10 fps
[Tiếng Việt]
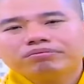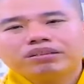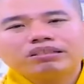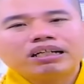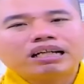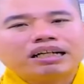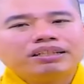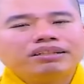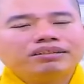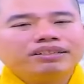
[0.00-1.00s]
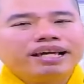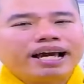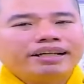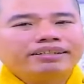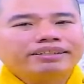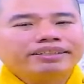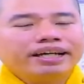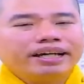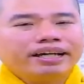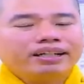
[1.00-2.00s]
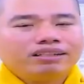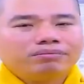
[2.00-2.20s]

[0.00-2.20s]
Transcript: nên tất cả những người già hay người trẻ